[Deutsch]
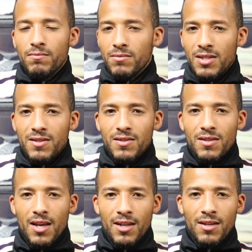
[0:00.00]
Das
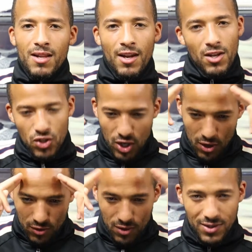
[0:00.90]
ist ein kleiner
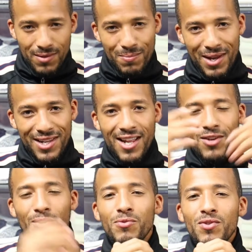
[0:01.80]
Shoutout an meine
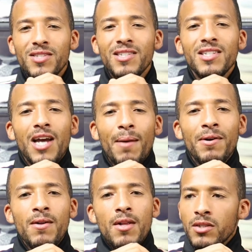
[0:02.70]
kleine Community, die ich habe.